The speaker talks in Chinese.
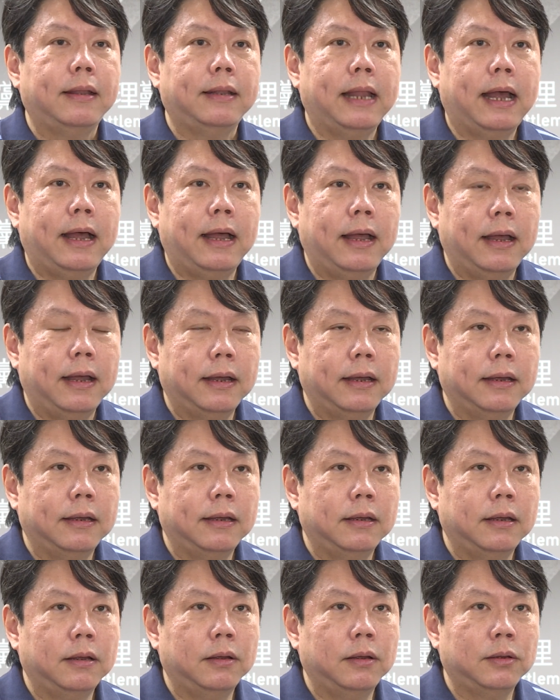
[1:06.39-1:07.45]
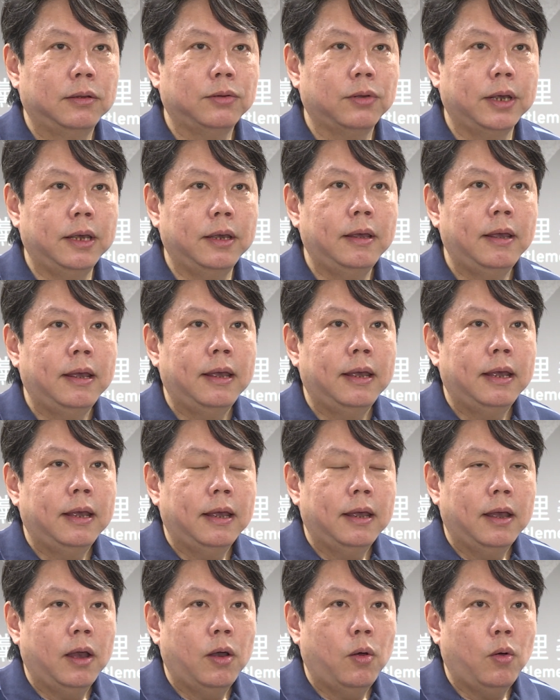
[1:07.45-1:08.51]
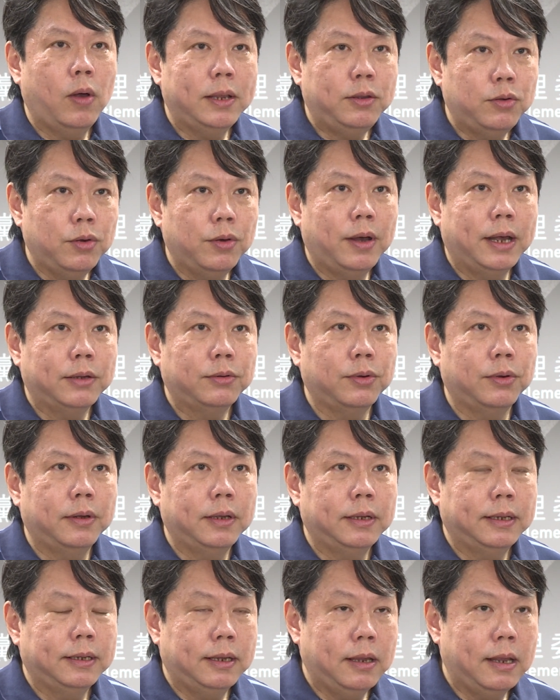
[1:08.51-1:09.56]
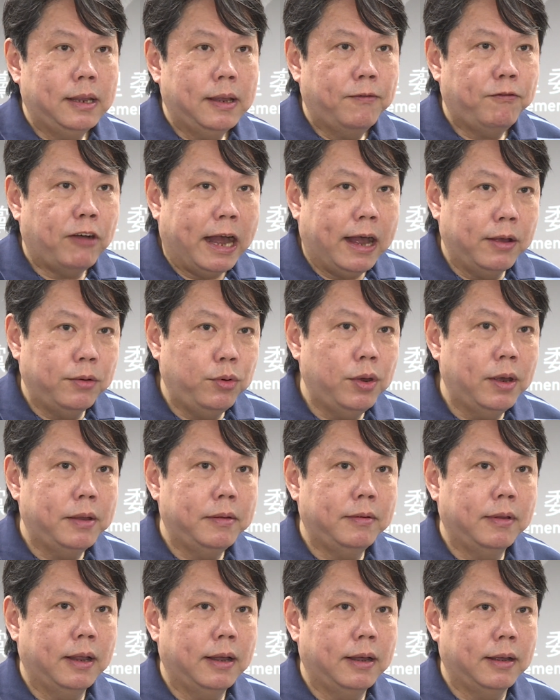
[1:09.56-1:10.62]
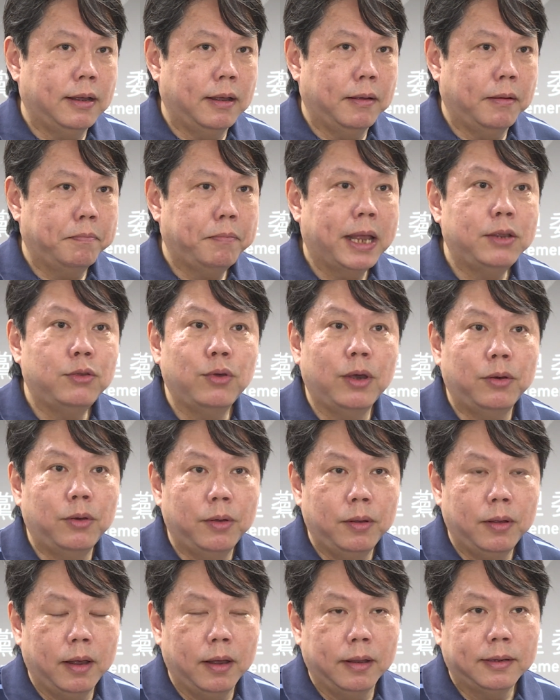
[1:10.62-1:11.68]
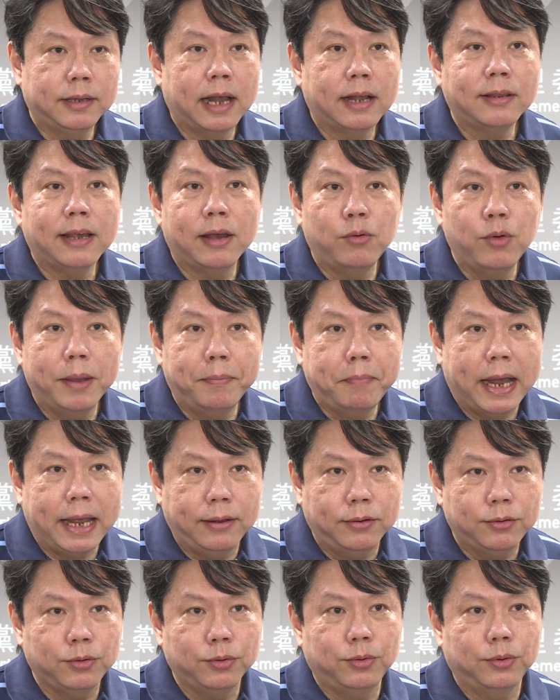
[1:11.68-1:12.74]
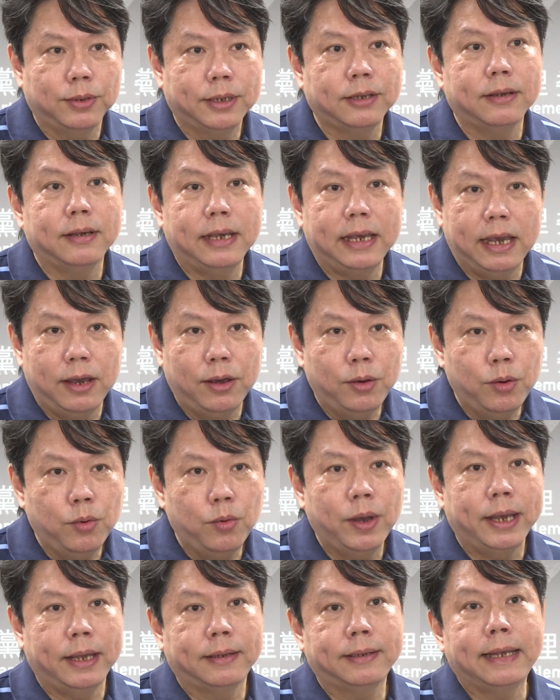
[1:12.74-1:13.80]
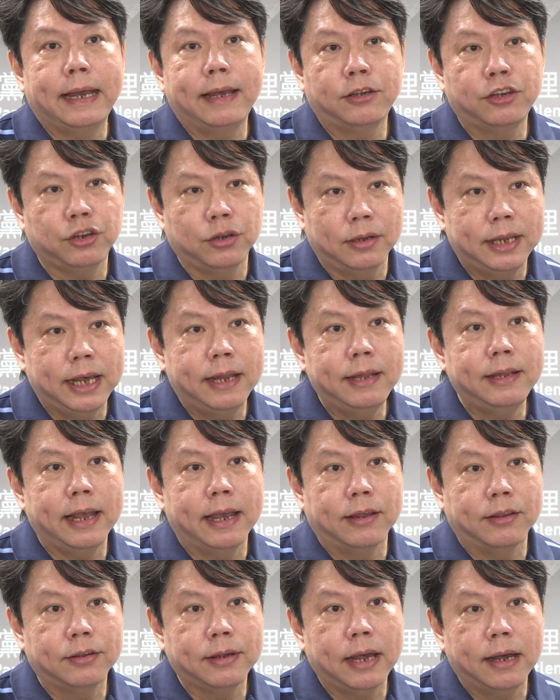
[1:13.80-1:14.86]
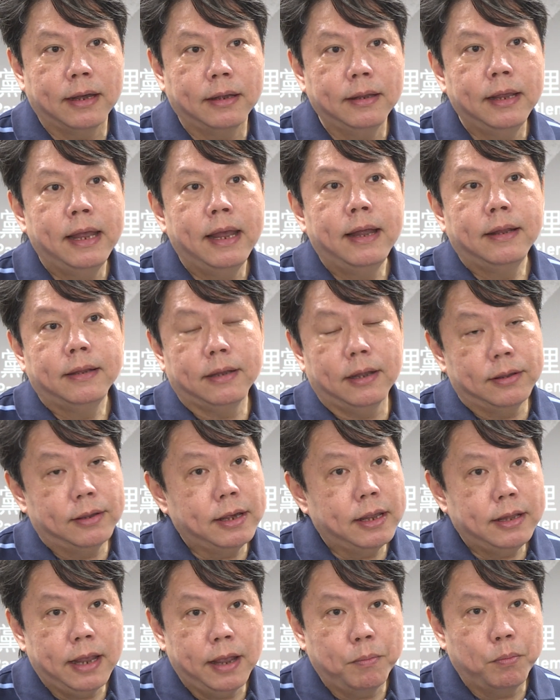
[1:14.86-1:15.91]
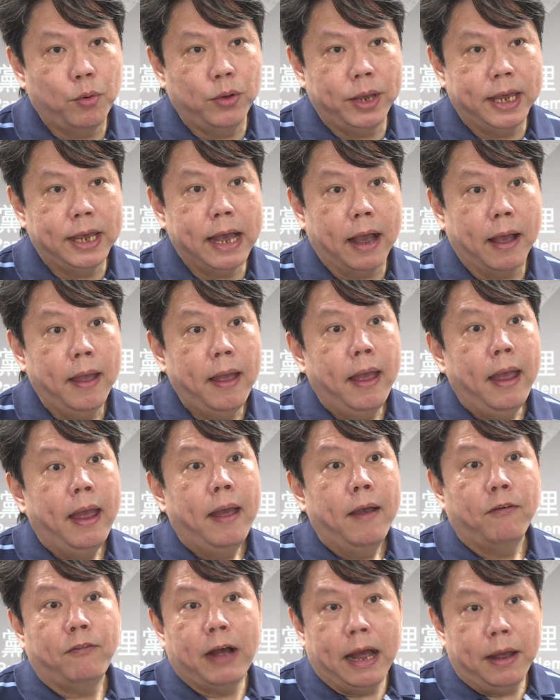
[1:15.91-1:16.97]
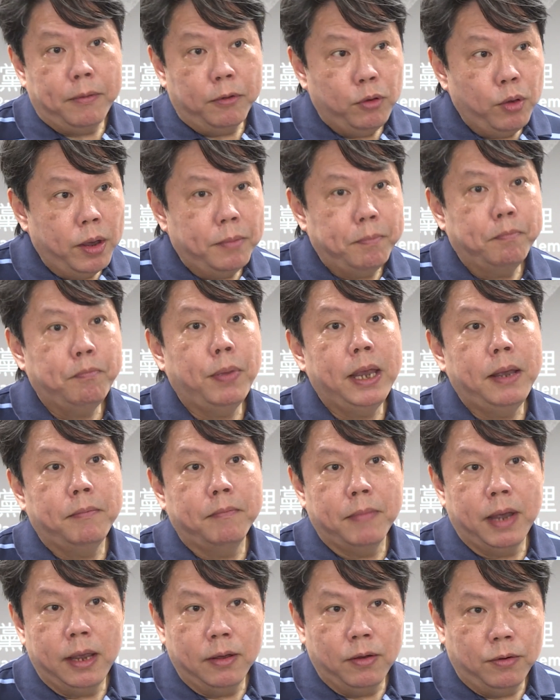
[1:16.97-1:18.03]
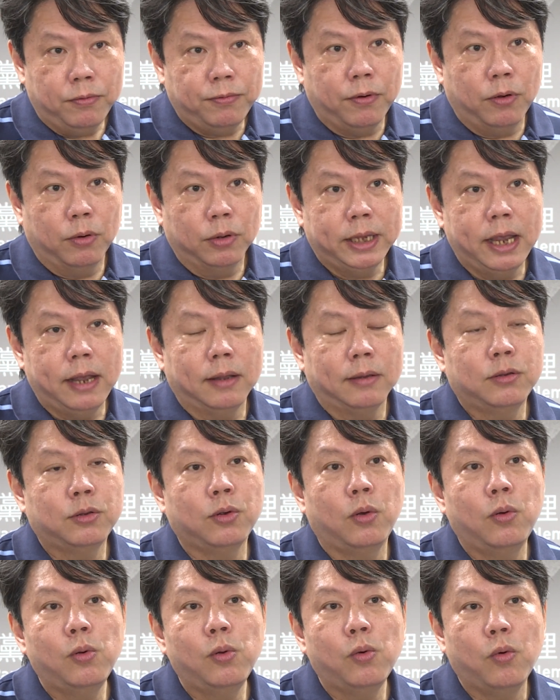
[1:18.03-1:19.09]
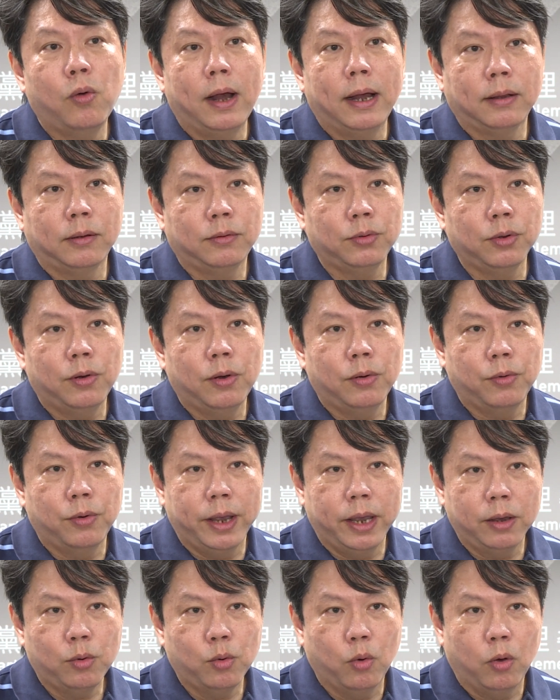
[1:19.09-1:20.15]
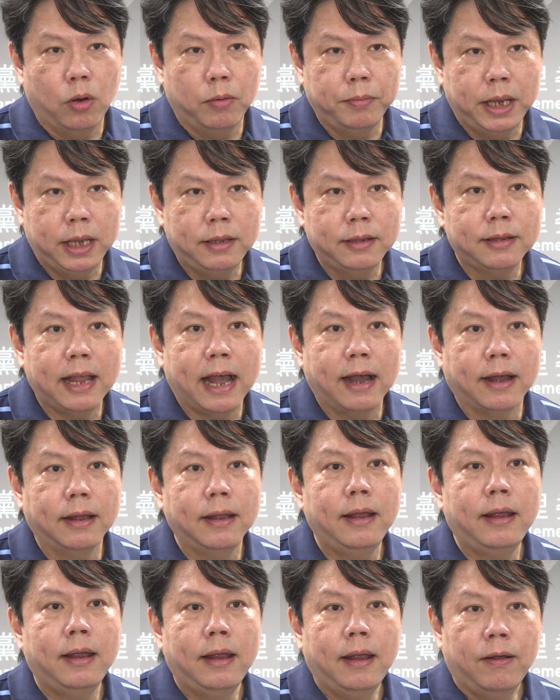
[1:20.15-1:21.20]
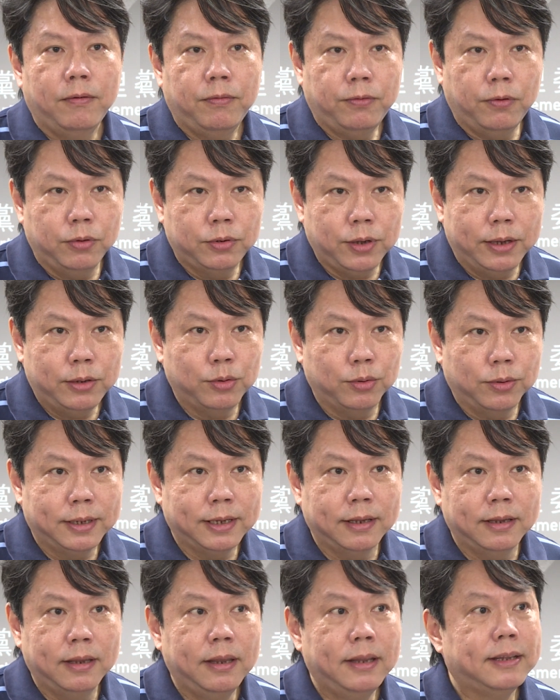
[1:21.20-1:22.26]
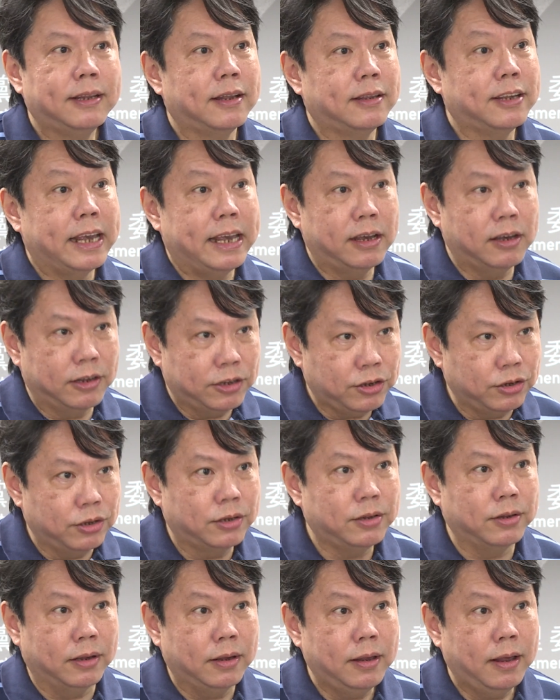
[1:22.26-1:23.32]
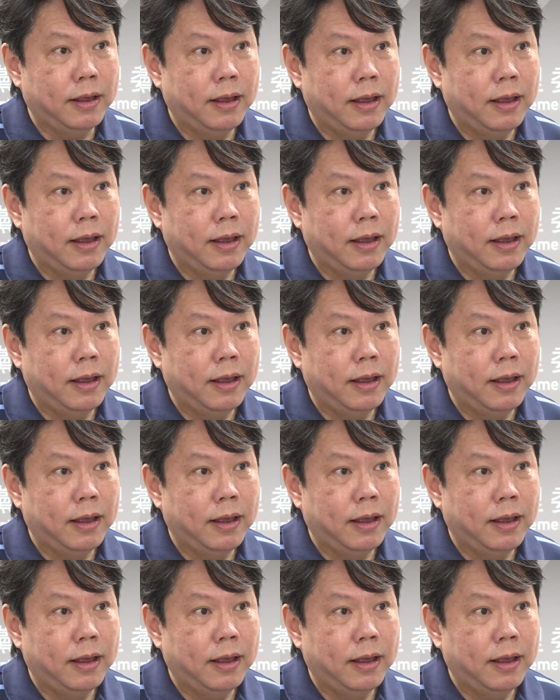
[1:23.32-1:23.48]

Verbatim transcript: 那呃，所以换句话说，法院呃判决呃当然会败诉，是因为在时间点上的认定不一样。法院并没有否定中广作为国民党附属组织的这一个事实。